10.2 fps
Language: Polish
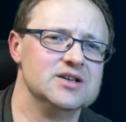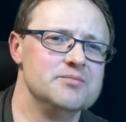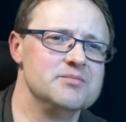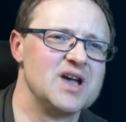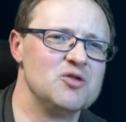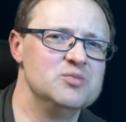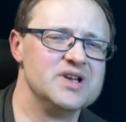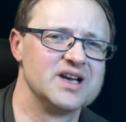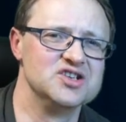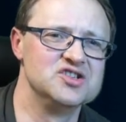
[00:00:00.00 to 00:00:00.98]
miałby
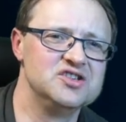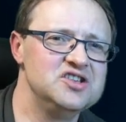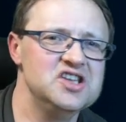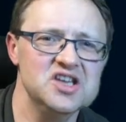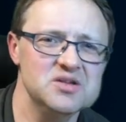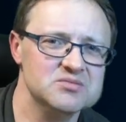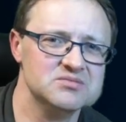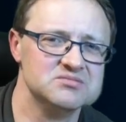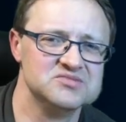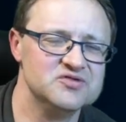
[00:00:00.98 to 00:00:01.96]
jakiś
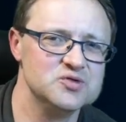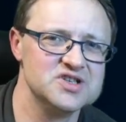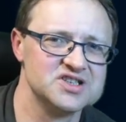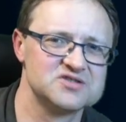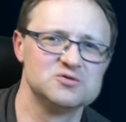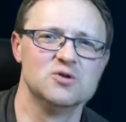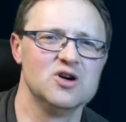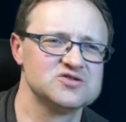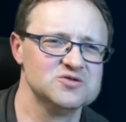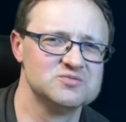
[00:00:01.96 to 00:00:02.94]
team 20
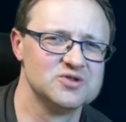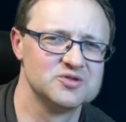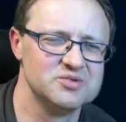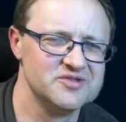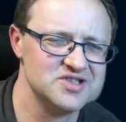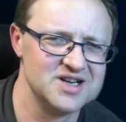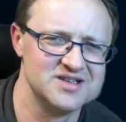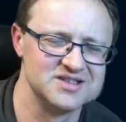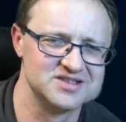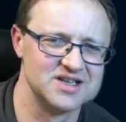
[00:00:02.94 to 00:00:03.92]
osób
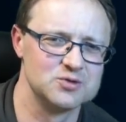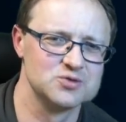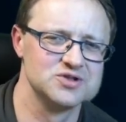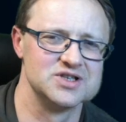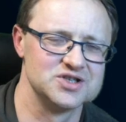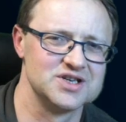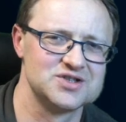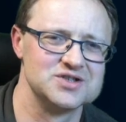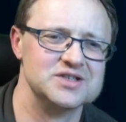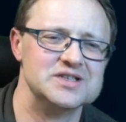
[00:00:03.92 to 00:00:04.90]
odpowiedzialnych za różne
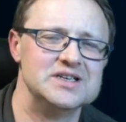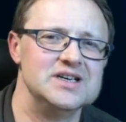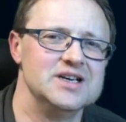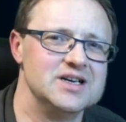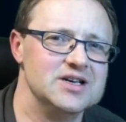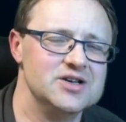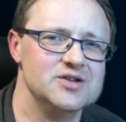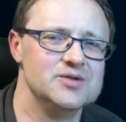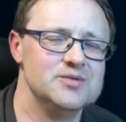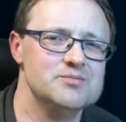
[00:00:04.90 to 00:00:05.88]
rzeczy.
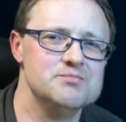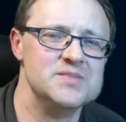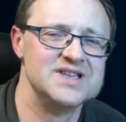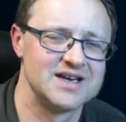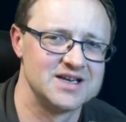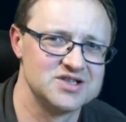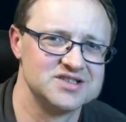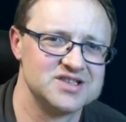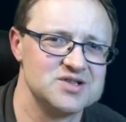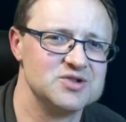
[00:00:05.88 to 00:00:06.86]
My na razie
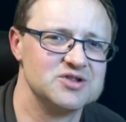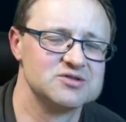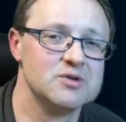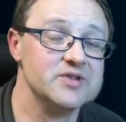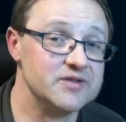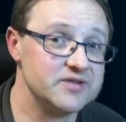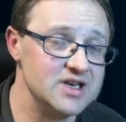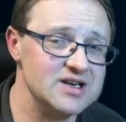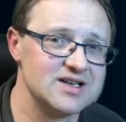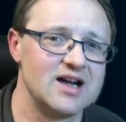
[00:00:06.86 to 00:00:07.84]
jesteśmy dosłownie w
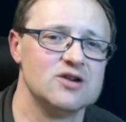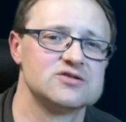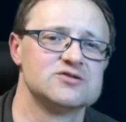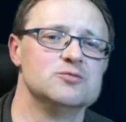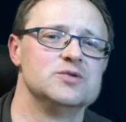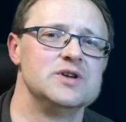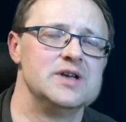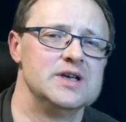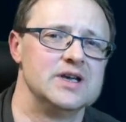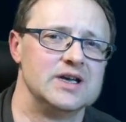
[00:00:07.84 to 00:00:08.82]
kilka osób
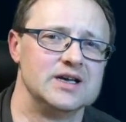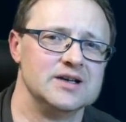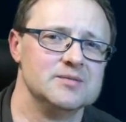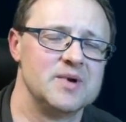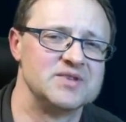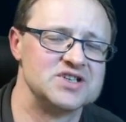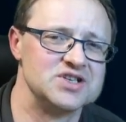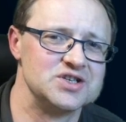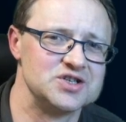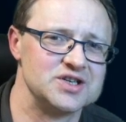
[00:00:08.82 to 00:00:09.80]
E, mam
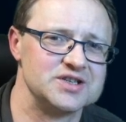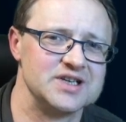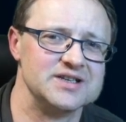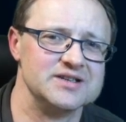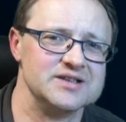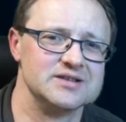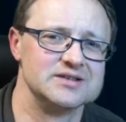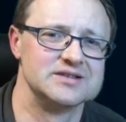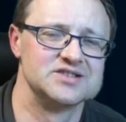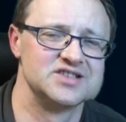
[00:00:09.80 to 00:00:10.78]
nadzieję, że ten
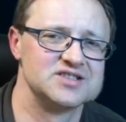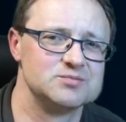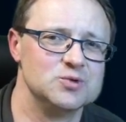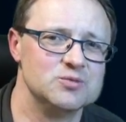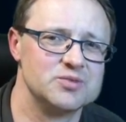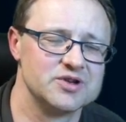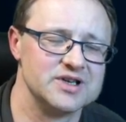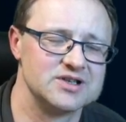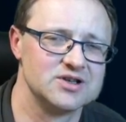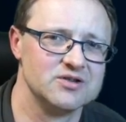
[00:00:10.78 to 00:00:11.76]
e, zespół
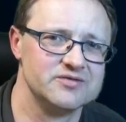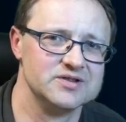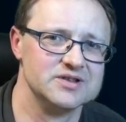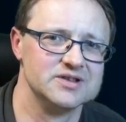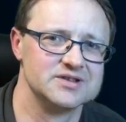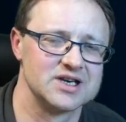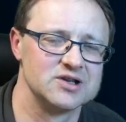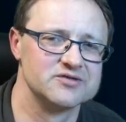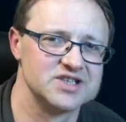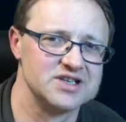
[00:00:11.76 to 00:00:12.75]
projektowy
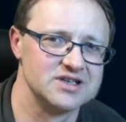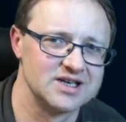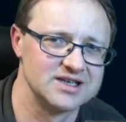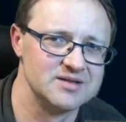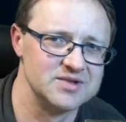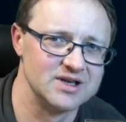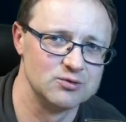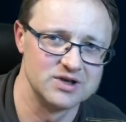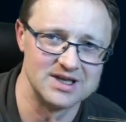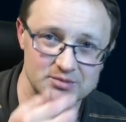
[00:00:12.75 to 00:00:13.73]
Tarnowskiej Akademii
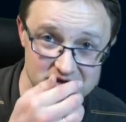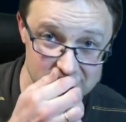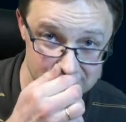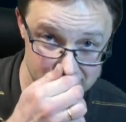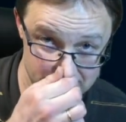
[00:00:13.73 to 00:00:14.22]
Nauki nam się